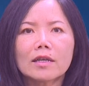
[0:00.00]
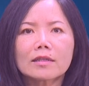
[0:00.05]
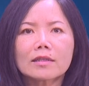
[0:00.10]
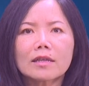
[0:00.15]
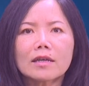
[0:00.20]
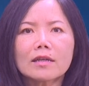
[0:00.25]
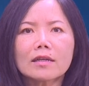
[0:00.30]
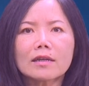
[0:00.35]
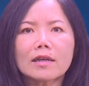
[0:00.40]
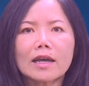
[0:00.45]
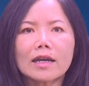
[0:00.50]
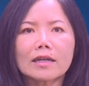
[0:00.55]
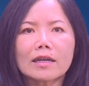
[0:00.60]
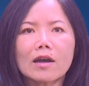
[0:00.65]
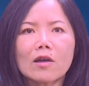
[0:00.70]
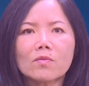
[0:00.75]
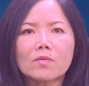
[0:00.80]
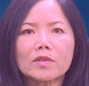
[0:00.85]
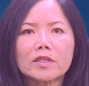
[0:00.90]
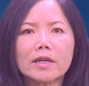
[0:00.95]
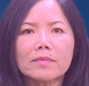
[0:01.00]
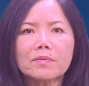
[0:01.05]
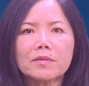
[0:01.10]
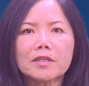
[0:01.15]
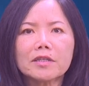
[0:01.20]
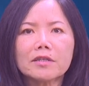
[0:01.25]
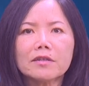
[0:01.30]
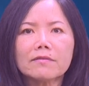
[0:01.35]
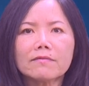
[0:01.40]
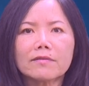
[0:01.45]
tức là không chấp
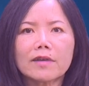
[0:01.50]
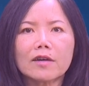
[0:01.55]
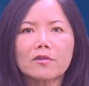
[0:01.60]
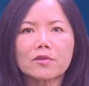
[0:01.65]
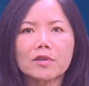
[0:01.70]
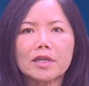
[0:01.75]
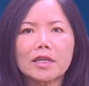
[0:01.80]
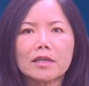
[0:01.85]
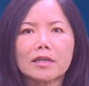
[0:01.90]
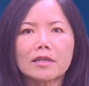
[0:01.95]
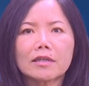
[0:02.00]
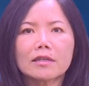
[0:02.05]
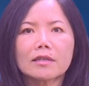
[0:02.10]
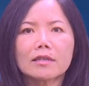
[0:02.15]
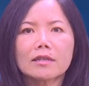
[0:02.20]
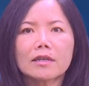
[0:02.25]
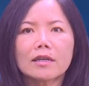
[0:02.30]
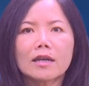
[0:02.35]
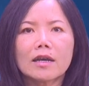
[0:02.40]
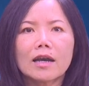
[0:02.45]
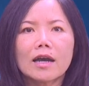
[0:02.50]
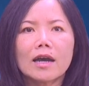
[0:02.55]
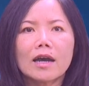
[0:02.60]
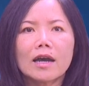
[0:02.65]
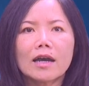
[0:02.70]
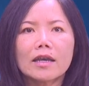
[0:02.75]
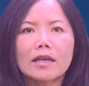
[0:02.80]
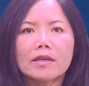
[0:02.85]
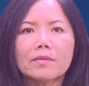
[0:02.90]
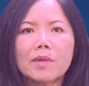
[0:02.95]
trước vào thiện
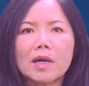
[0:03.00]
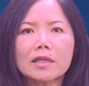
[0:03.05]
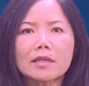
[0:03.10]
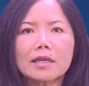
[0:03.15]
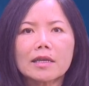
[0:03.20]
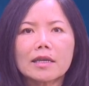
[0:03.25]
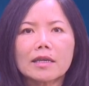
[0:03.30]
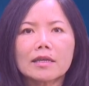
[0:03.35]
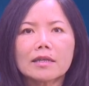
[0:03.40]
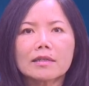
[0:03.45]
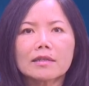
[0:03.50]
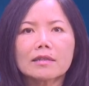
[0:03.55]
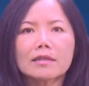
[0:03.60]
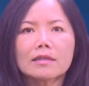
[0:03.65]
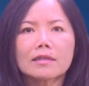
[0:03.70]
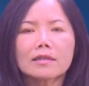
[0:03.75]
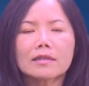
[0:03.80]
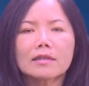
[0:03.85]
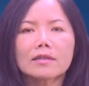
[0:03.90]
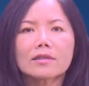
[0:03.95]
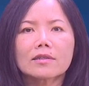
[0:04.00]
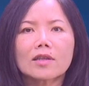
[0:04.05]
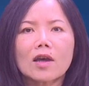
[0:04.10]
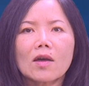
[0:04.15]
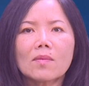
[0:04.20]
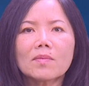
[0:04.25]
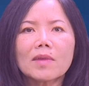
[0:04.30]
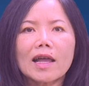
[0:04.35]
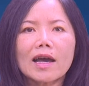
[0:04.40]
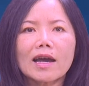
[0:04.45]
hay bất thiện
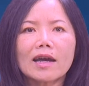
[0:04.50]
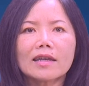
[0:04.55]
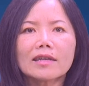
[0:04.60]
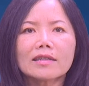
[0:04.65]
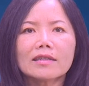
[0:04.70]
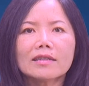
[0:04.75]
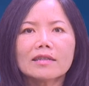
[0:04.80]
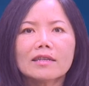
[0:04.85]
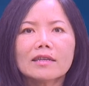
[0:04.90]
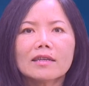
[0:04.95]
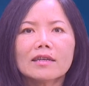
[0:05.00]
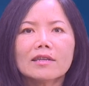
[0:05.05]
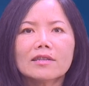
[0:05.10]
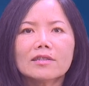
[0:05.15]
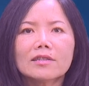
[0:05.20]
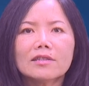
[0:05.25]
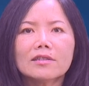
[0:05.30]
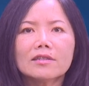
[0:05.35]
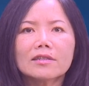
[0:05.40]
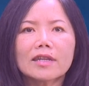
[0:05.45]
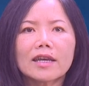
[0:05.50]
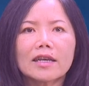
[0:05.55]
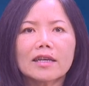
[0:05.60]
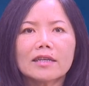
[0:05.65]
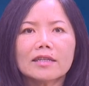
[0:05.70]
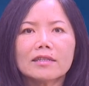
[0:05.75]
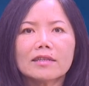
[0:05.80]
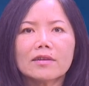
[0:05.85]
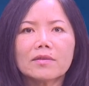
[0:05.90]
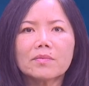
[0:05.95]
tóm lại chương
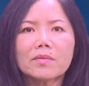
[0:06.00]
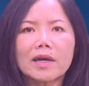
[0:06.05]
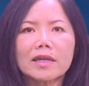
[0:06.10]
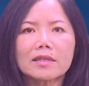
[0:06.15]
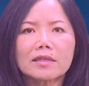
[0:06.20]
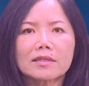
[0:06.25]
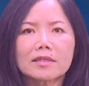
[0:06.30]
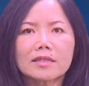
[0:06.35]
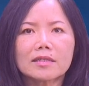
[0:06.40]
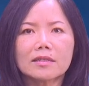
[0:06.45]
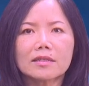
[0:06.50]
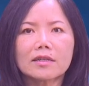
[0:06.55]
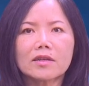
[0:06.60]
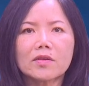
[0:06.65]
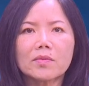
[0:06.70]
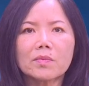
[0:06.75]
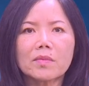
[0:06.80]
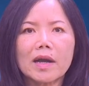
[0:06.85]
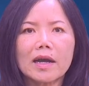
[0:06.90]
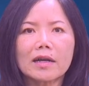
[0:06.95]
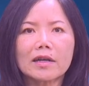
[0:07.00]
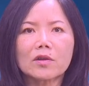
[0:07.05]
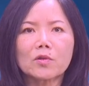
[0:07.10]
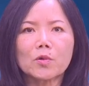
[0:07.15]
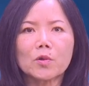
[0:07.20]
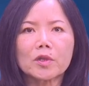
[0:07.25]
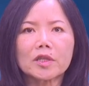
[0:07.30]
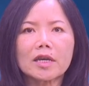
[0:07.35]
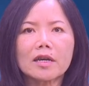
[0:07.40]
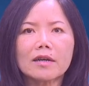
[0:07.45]
này nhấn mạnh sự cân bằng
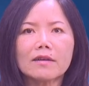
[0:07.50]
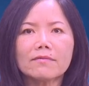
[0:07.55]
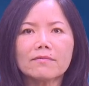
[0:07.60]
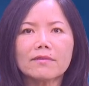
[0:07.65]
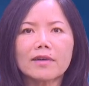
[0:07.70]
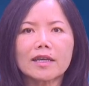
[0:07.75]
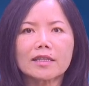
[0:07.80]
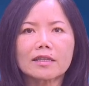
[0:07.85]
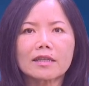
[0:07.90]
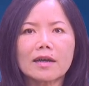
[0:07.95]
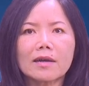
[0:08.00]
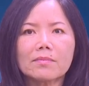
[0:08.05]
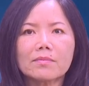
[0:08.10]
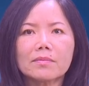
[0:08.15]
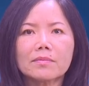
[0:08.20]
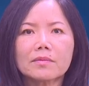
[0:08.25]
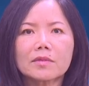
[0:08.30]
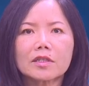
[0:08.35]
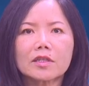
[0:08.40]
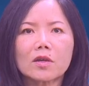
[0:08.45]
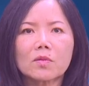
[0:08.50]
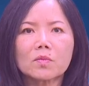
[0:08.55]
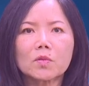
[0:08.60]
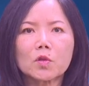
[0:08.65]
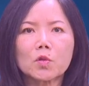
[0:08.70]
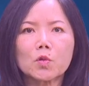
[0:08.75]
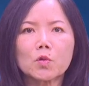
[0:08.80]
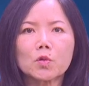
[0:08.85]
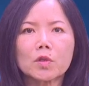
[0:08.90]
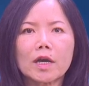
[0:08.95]
của thân và tâm trong
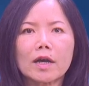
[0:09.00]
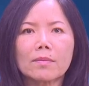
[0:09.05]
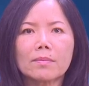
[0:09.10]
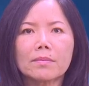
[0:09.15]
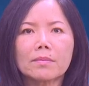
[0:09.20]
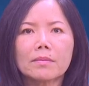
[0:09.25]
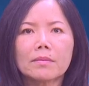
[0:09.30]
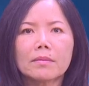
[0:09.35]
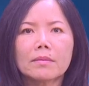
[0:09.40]
tu tập